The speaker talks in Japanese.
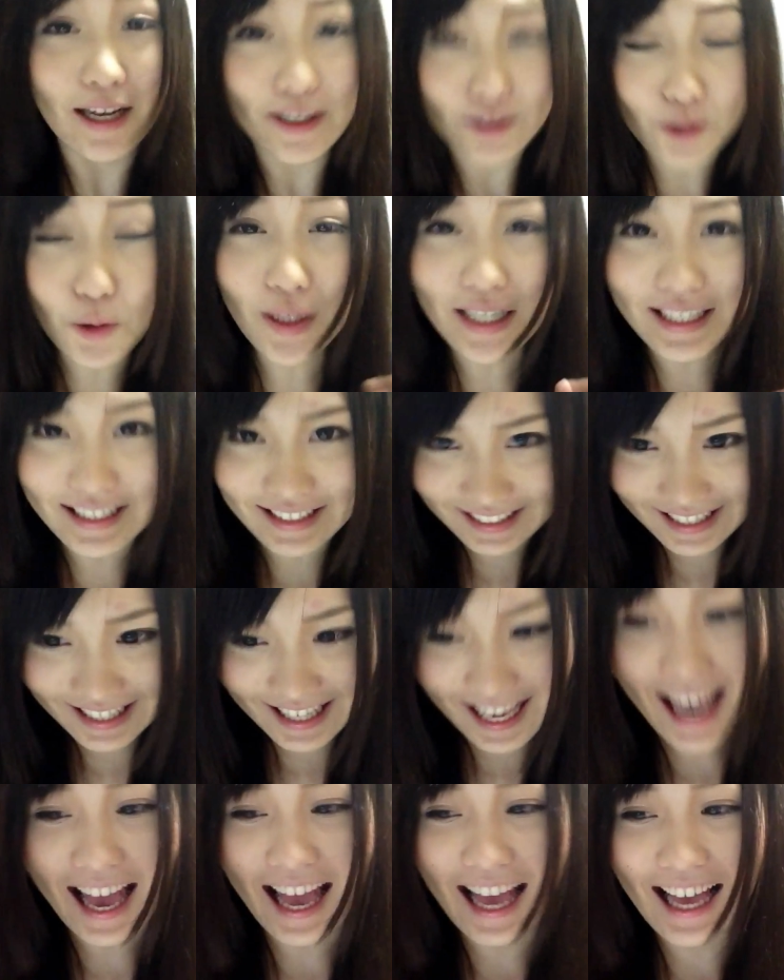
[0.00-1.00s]
とはい
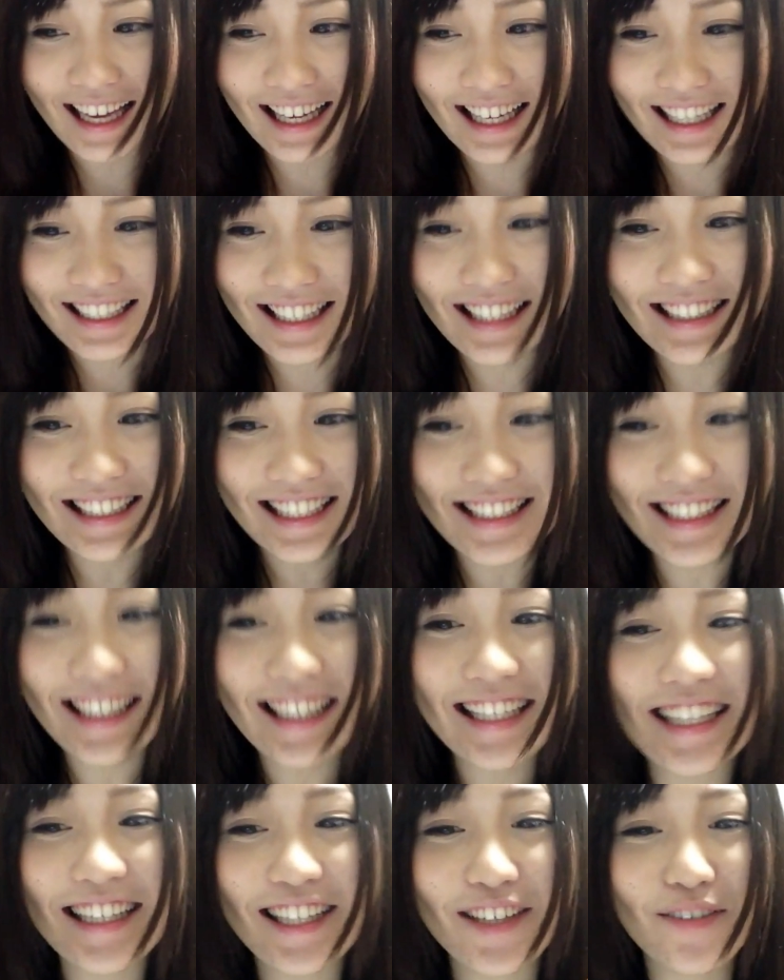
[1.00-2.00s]
え否定的な
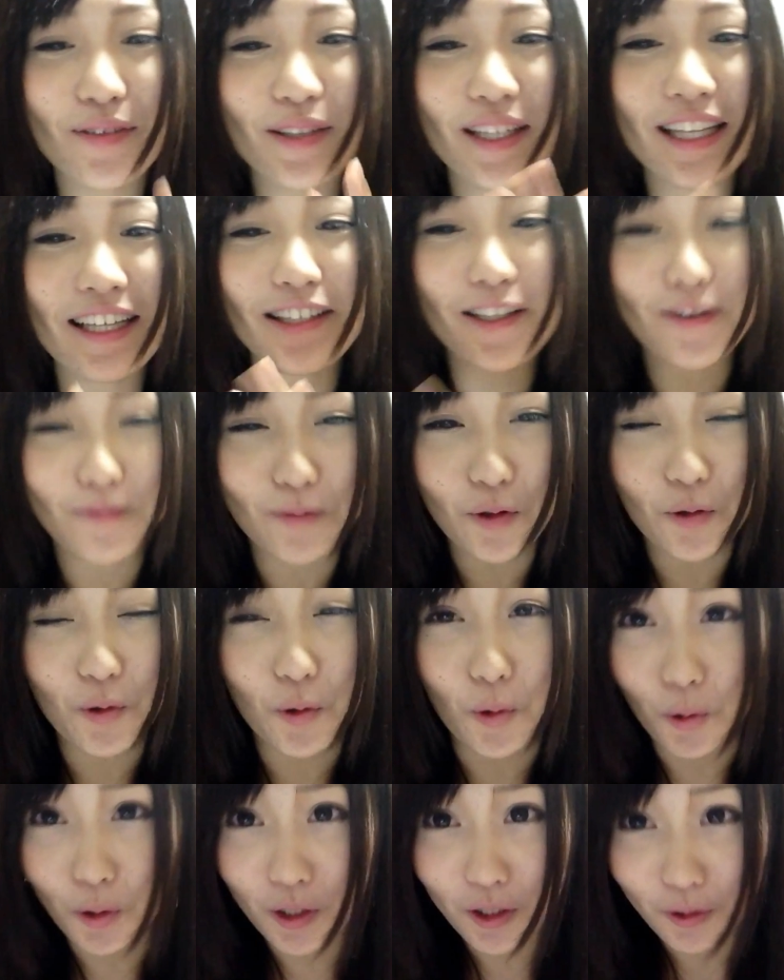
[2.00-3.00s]
意見でも何でも
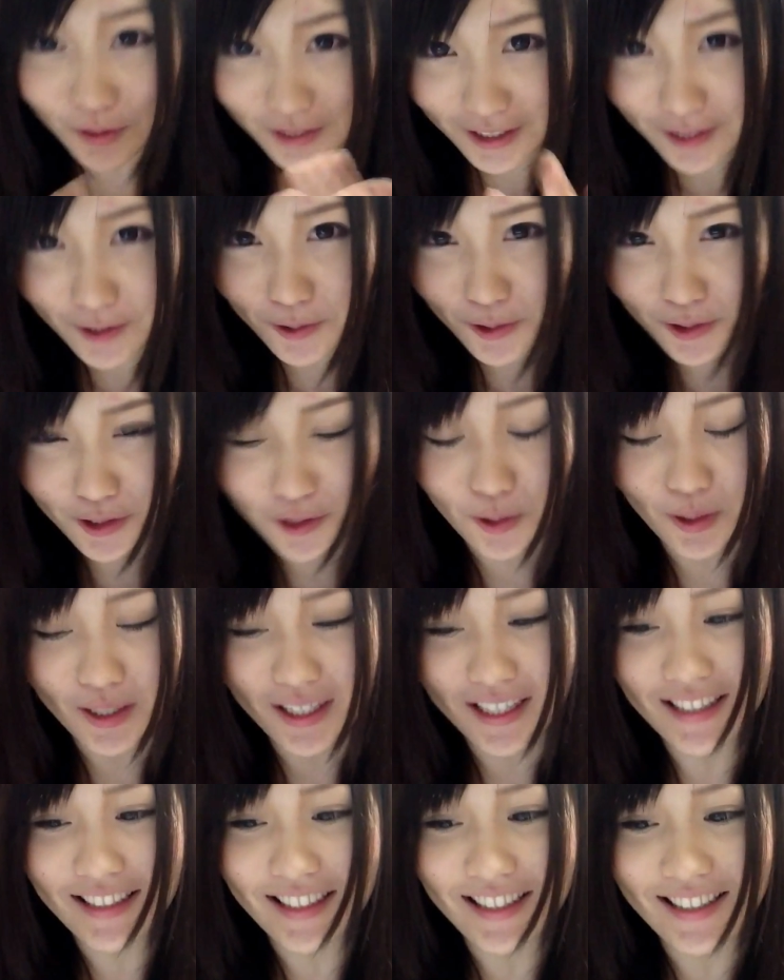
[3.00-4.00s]
こういろんなとこに取
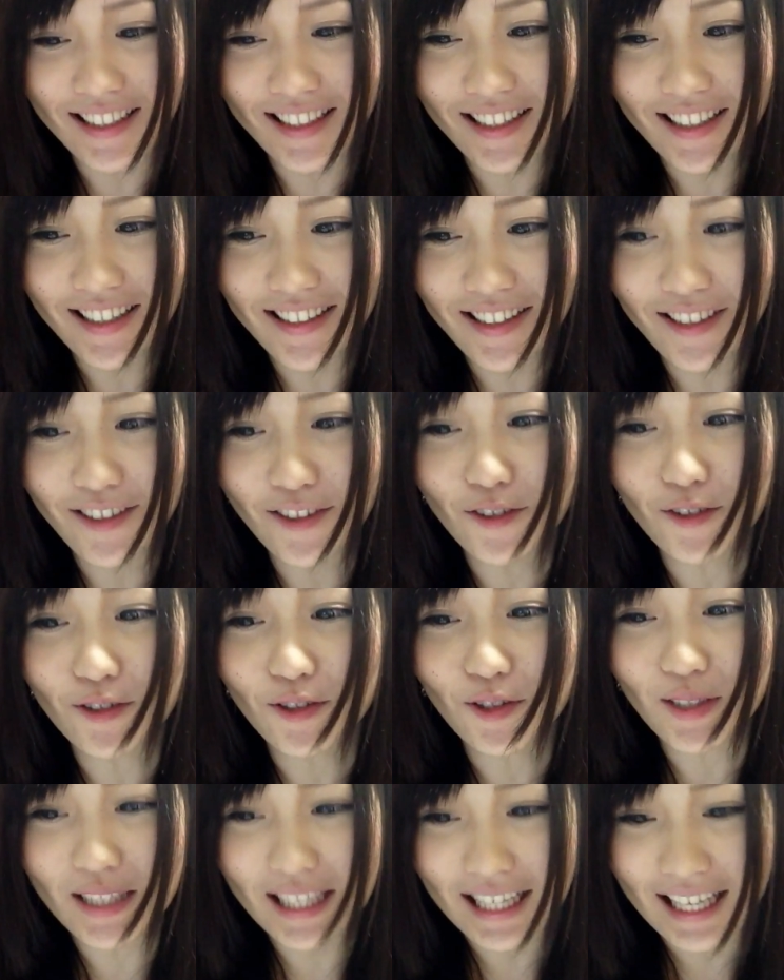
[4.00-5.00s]
り上げていただいてるこ
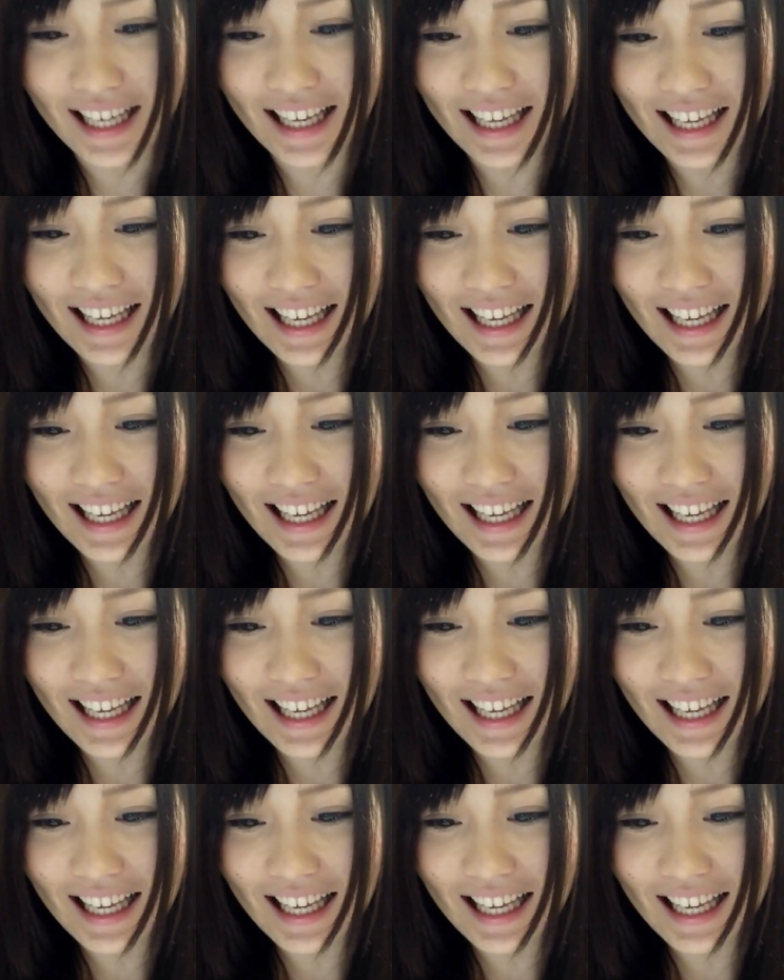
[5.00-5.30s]
とで、